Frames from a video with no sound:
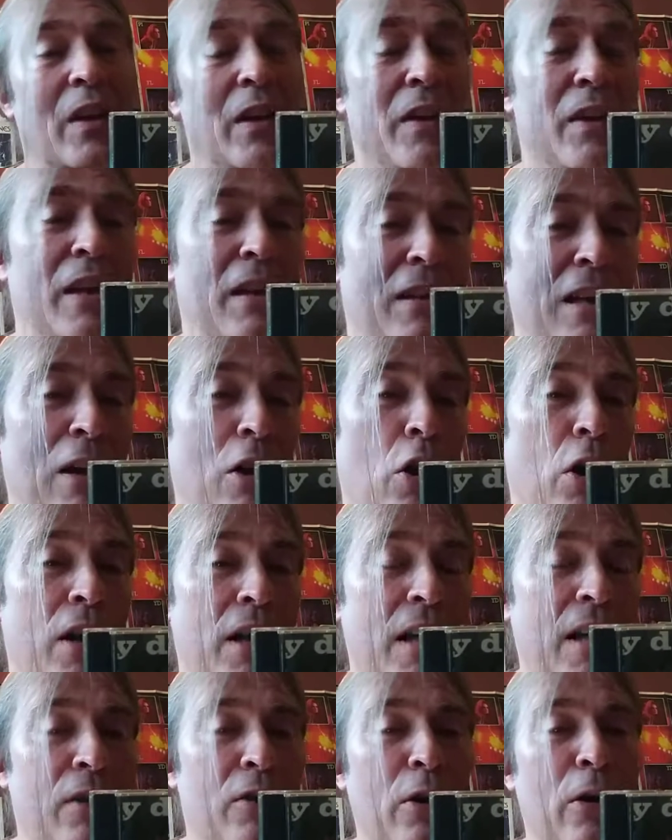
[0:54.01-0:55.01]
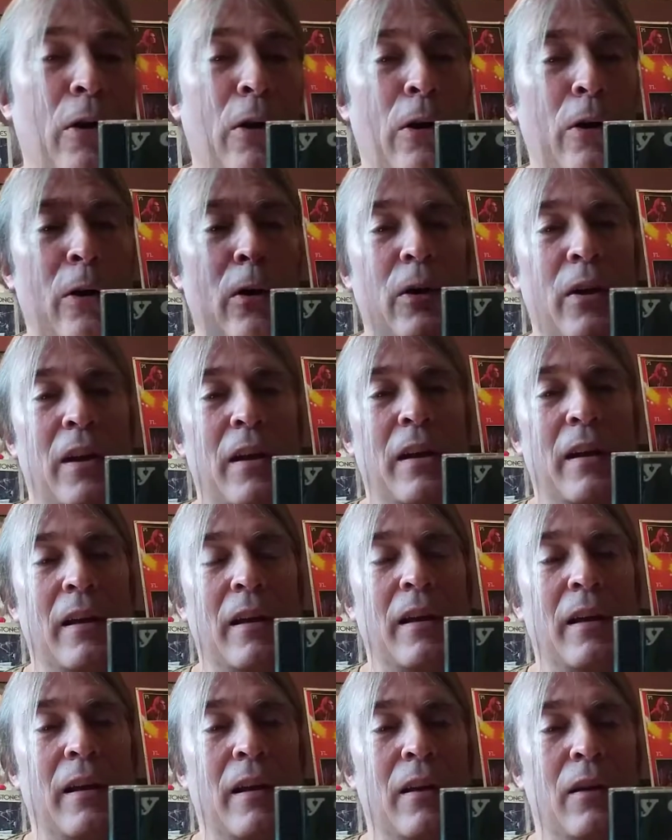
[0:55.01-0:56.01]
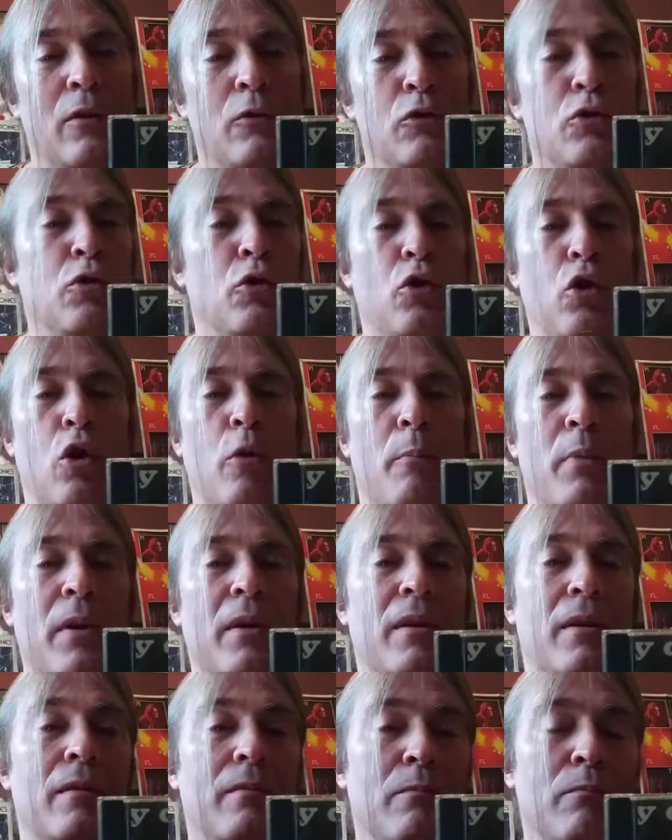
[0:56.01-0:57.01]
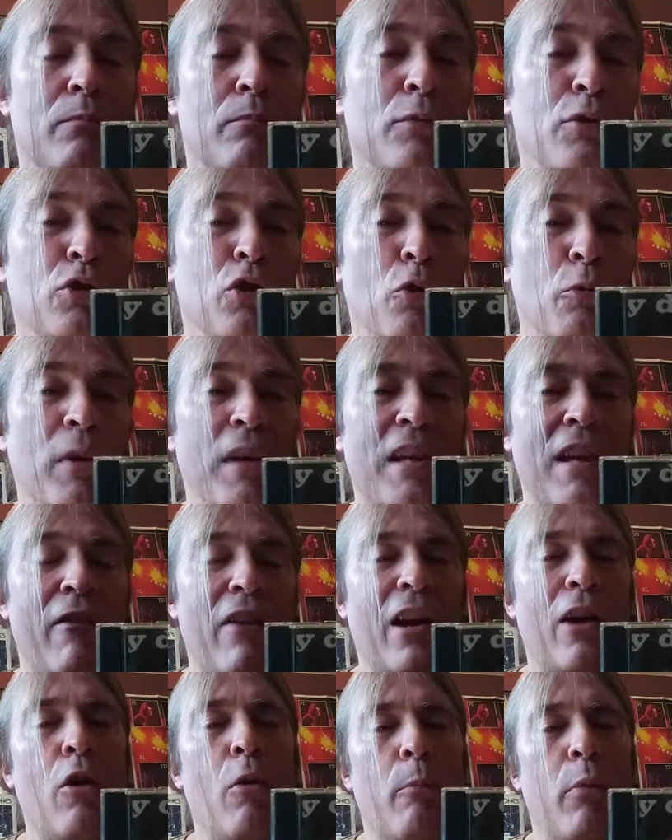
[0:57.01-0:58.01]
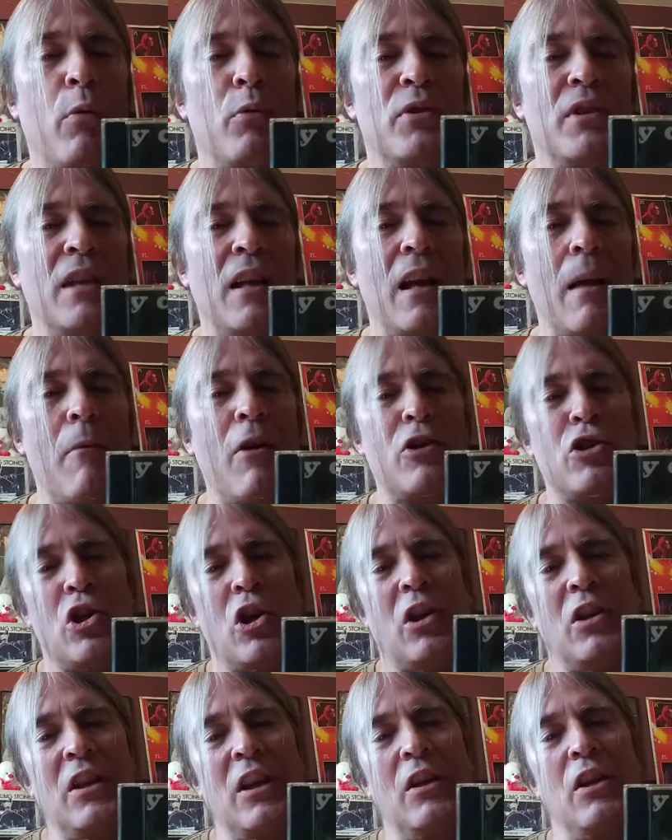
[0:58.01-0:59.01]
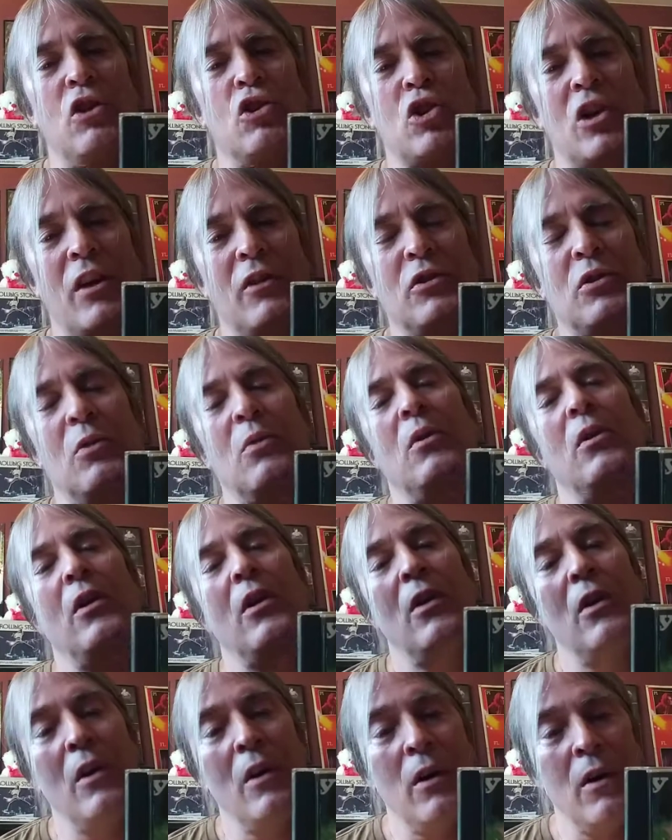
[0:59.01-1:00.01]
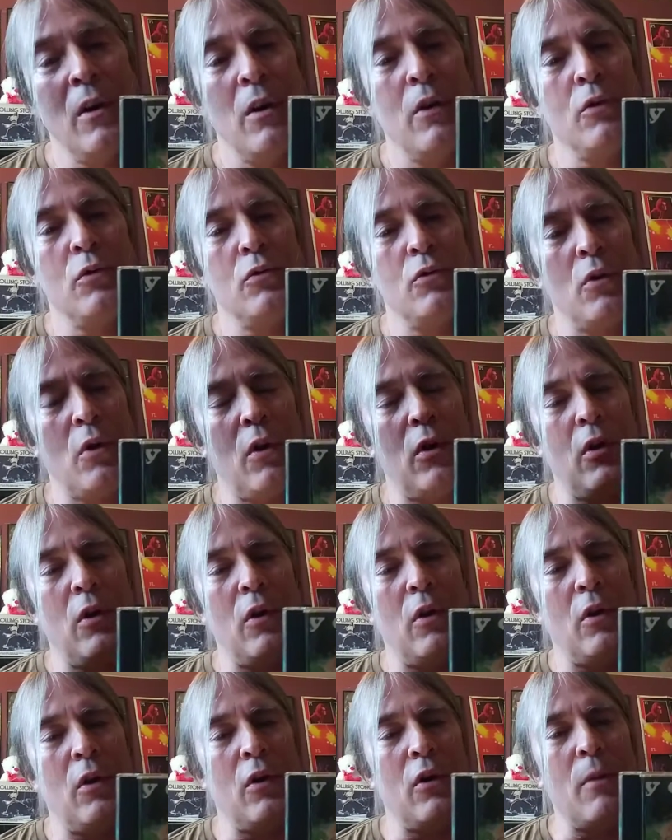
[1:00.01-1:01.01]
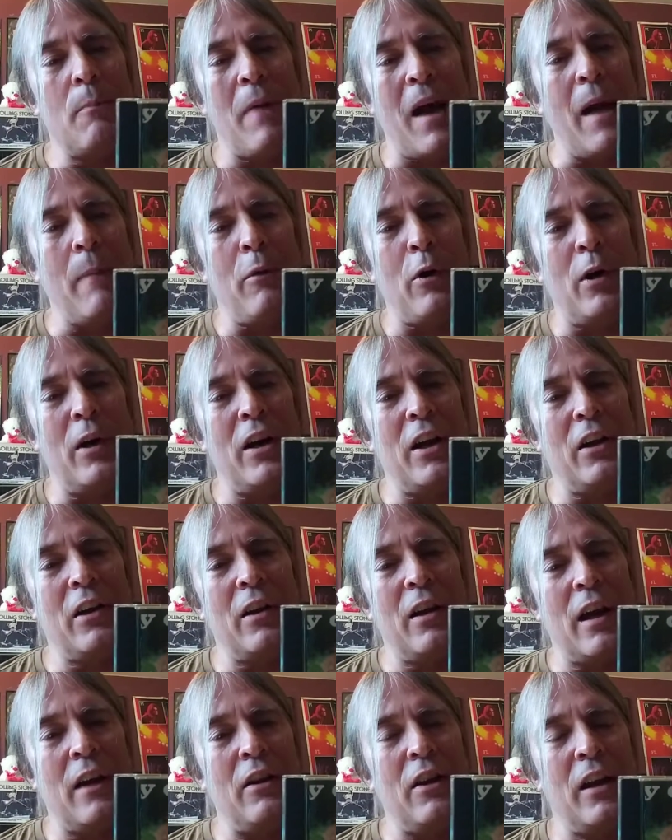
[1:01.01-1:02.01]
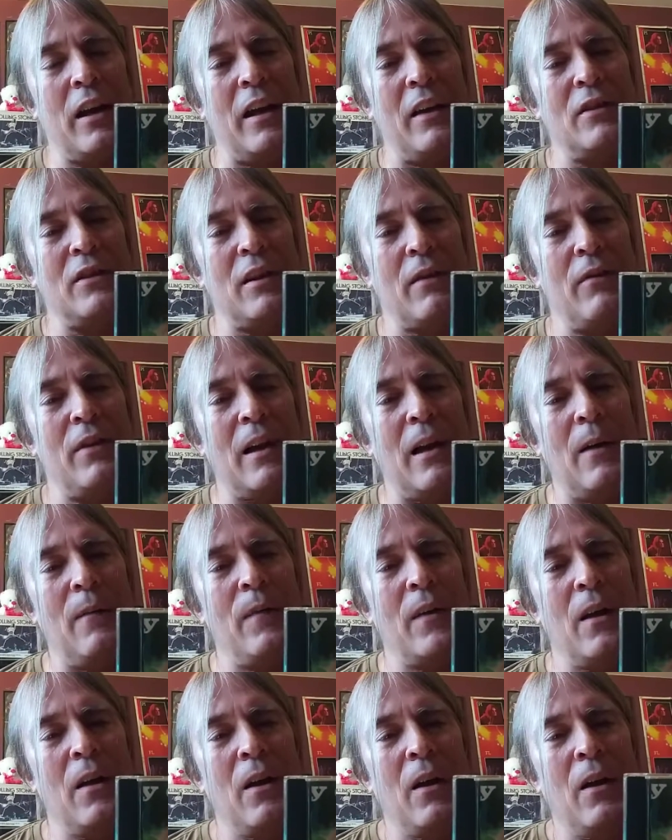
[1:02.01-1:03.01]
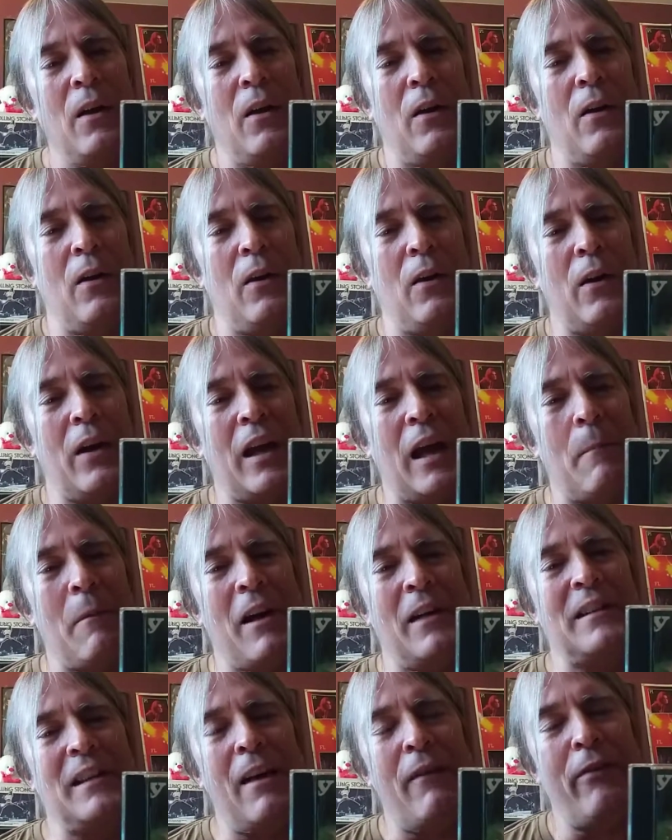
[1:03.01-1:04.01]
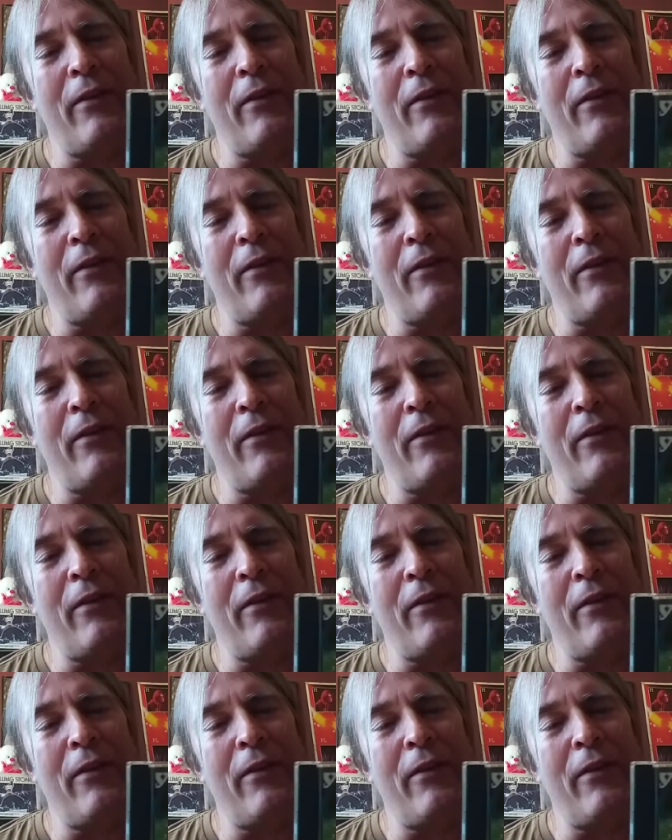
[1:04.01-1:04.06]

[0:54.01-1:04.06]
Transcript: qui était le leader du groupe celui qui avait composé la majorité des chansons sur euh, The Piper at the Gates of Dawn, euh, commençait à